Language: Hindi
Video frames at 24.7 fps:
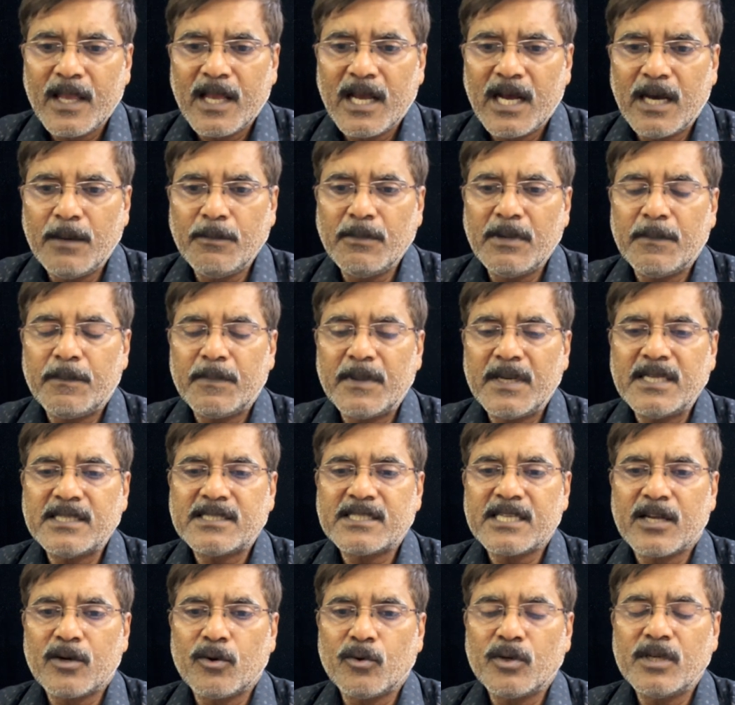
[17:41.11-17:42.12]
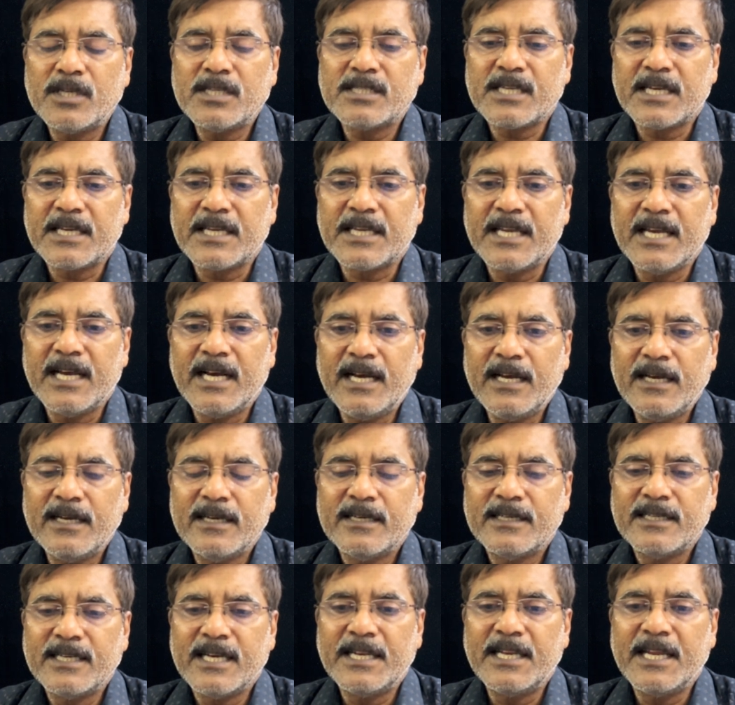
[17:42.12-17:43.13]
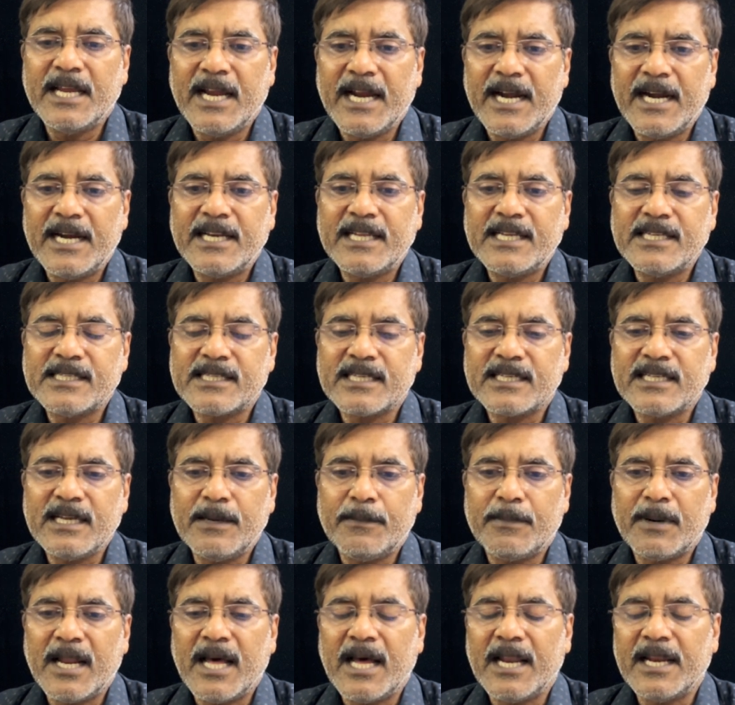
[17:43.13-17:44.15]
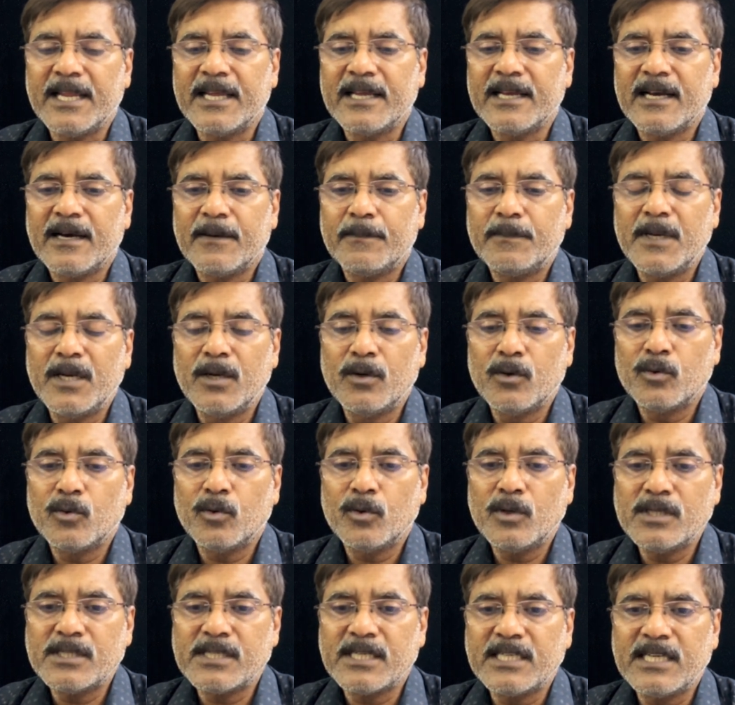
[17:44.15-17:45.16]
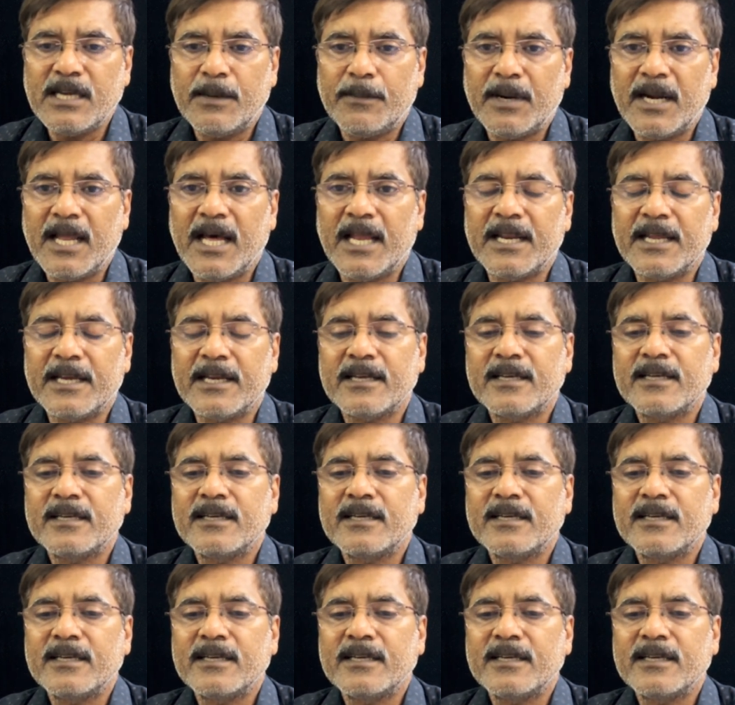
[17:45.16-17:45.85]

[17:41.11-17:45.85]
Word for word: हम अपने सरों की संख्या यानी हेड की संख्या बढ़ा लें अपने लोगों की संख्या बढ़ा लें